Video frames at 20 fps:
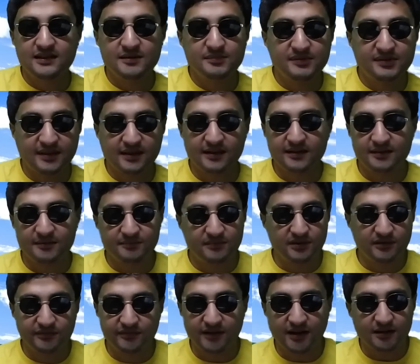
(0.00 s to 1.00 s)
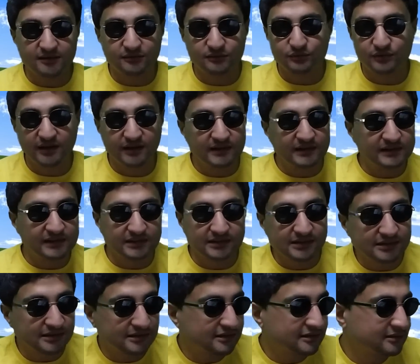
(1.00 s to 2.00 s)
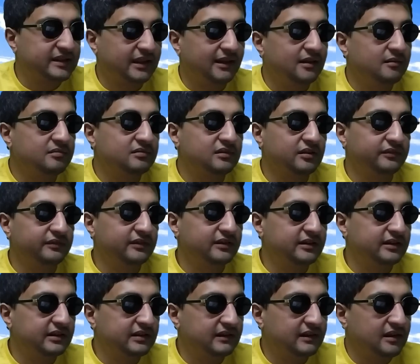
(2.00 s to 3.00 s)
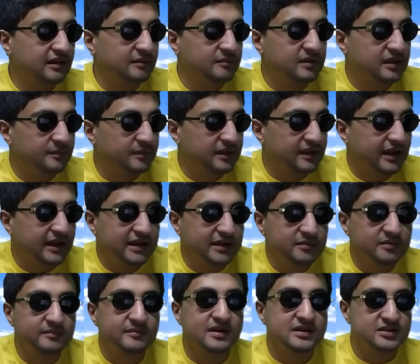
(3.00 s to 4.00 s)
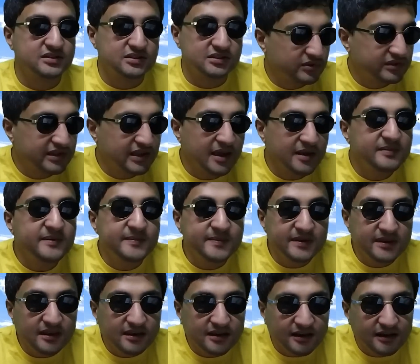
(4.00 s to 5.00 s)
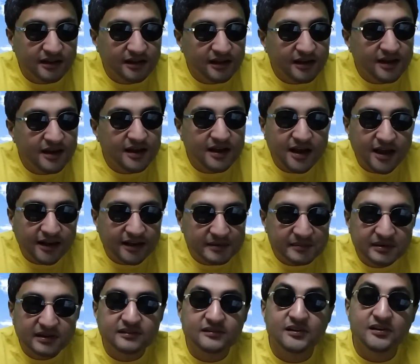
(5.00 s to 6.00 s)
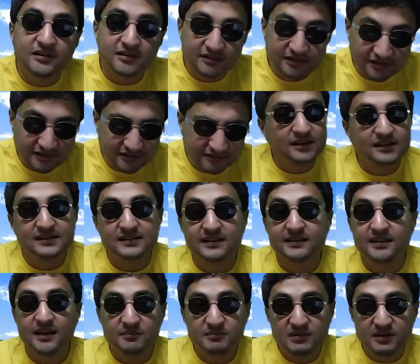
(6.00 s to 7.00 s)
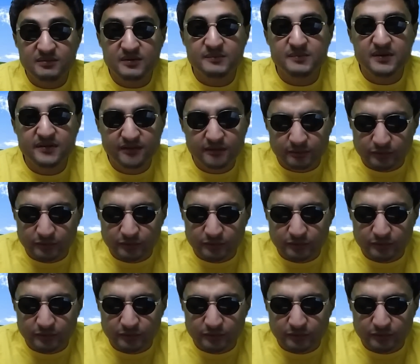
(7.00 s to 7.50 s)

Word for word: ان بتكلم طفل عنده 3 سنين بتكلم طفل لسه بي بيتعلم المشي بص يا حبيبي انا هعلمك النهارده ازاي تعمل بيبي في